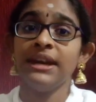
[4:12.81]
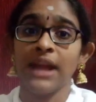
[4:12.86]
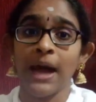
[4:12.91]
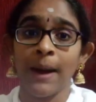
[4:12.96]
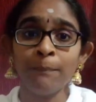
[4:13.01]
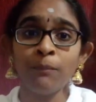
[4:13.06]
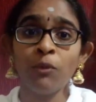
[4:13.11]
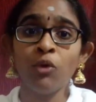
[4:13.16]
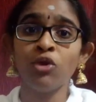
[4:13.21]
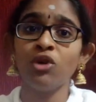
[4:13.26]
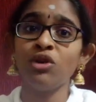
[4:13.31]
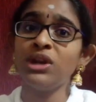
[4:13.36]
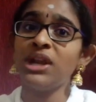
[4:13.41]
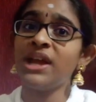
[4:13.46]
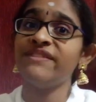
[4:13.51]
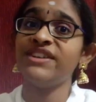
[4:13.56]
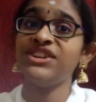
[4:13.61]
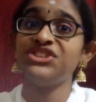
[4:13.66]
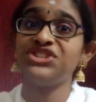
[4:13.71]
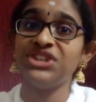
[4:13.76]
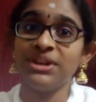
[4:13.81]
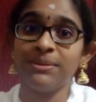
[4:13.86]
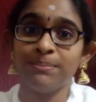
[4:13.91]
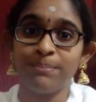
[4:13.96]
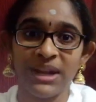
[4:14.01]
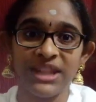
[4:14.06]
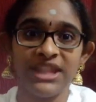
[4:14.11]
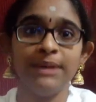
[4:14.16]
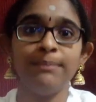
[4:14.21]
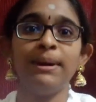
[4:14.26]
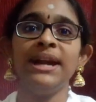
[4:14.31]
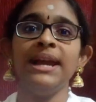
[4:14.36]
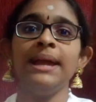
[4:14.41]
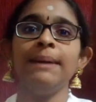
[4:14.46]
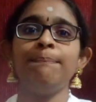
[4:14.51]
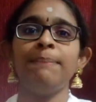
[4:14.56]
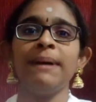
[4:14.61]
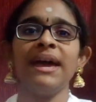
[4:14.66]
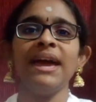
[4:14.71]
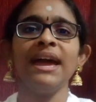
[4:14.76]
நம்முள்ளவற்றின்
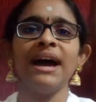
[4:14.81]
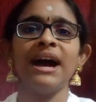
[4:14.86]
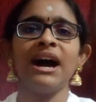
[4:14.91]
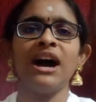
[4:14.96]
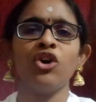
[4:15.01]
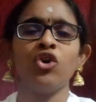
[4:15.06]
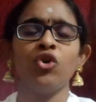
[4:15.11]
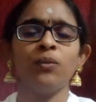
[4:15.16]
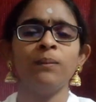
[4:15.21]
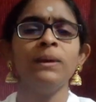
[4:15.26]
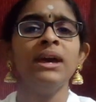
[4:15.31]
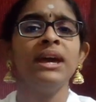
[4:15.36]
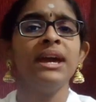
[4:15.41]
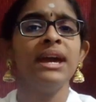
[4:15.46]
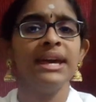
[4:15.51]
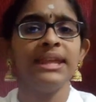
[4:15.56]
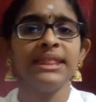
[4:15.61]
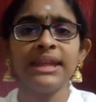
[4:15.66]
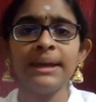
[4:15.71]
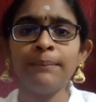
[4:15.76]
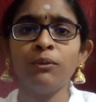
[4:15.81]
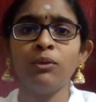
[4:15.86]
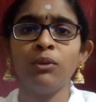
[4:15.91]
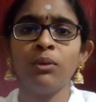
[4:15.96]
பிரதிபலிப்பே ஆகும் இந்த